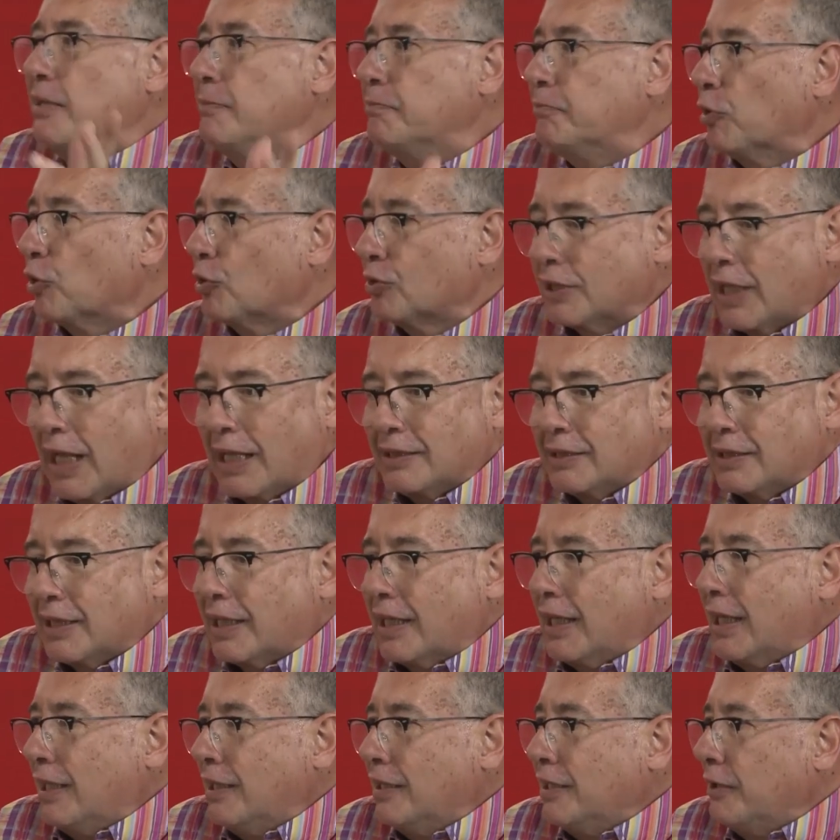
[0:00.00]
importante
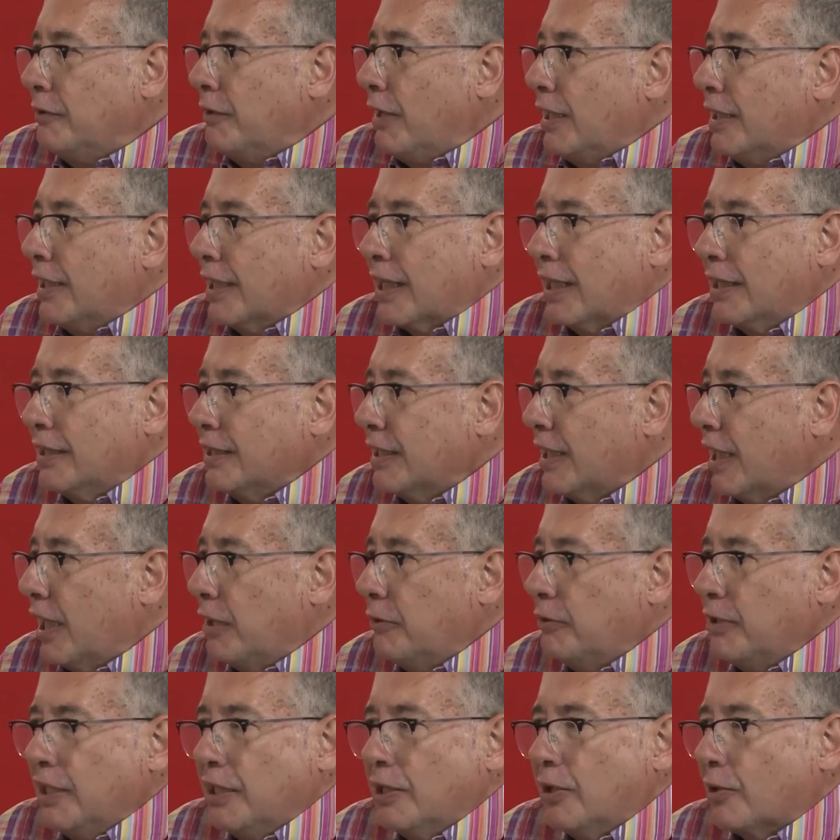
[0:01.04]
que el nivel de calidad de
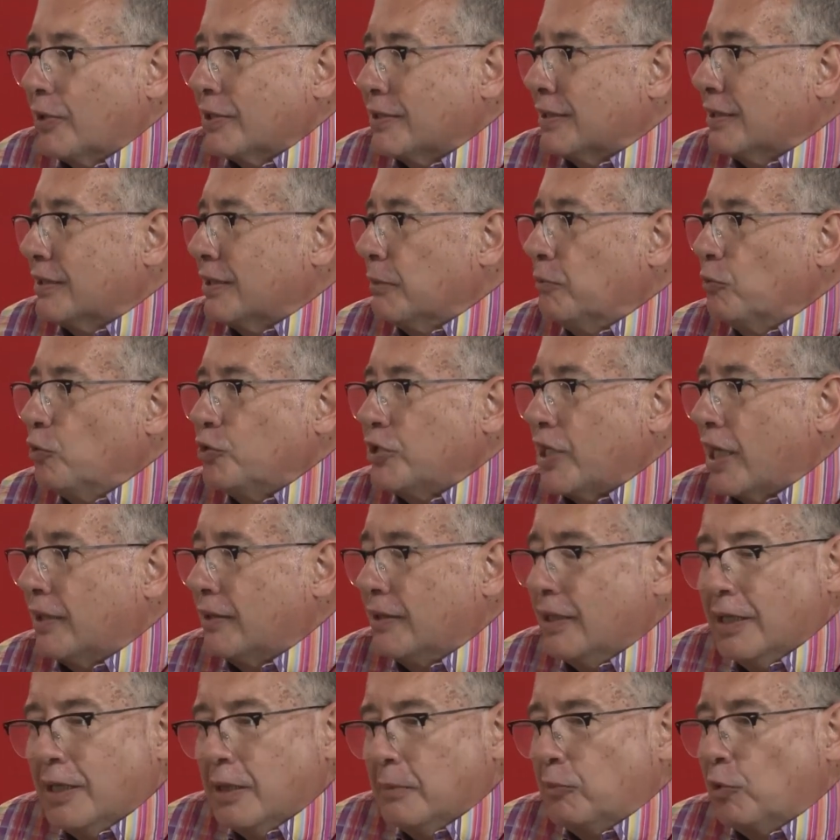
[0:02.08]
vida o que se estén
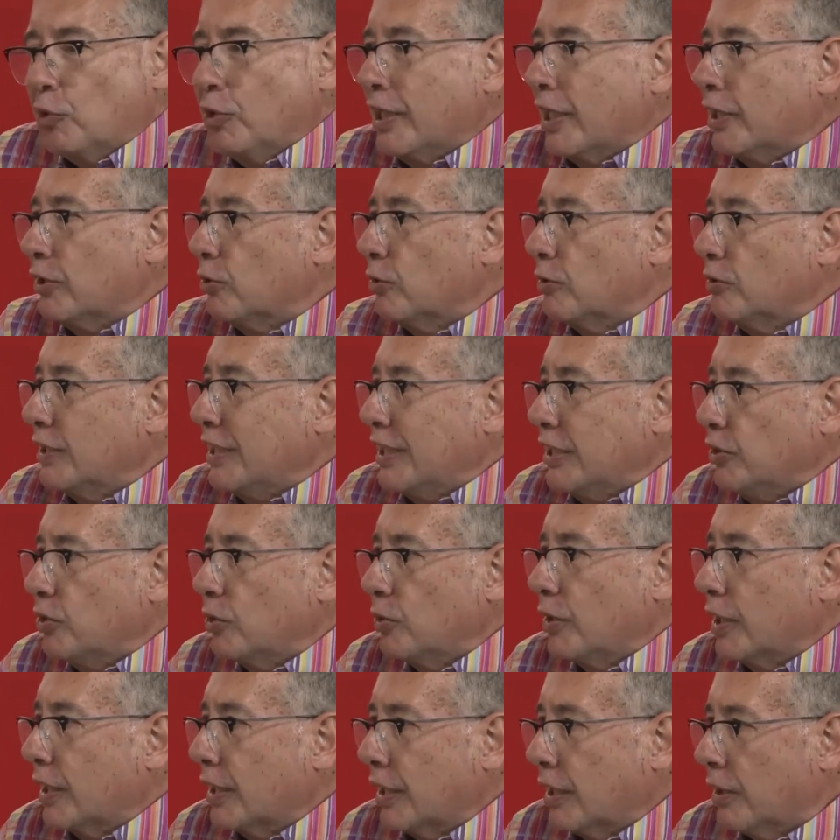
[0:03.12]
muriendo
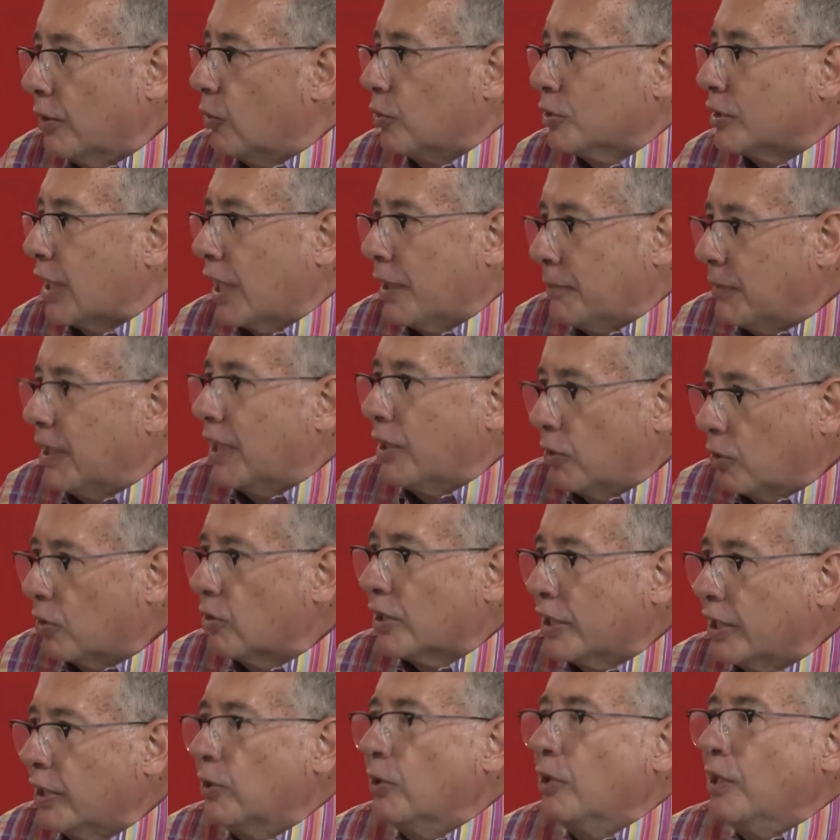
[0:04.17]
niños en el JM de los
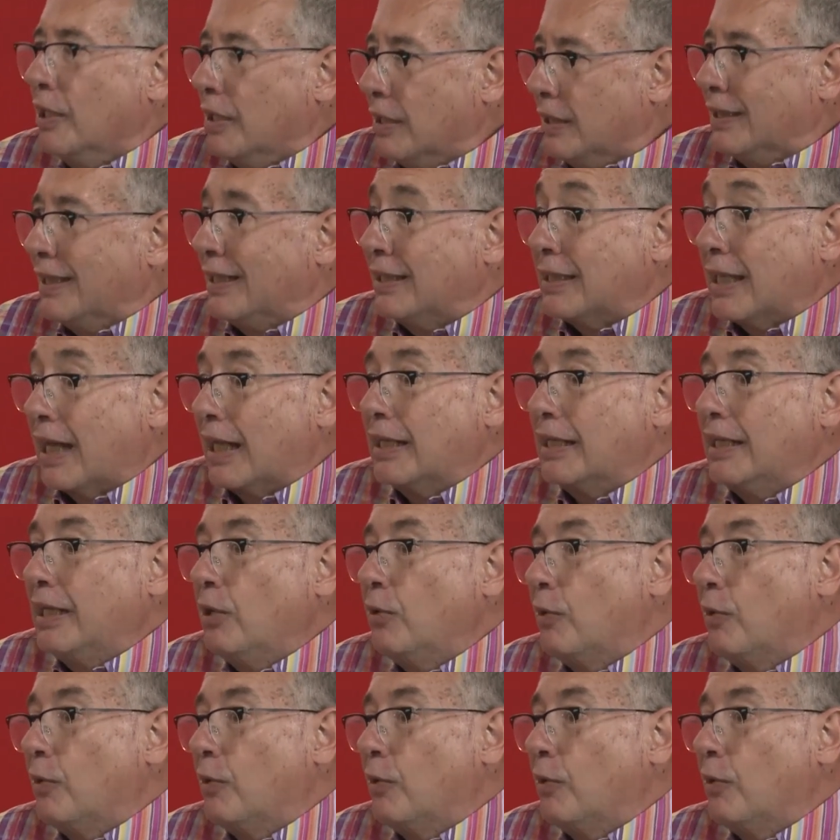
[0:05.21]
Ríos y tal. Y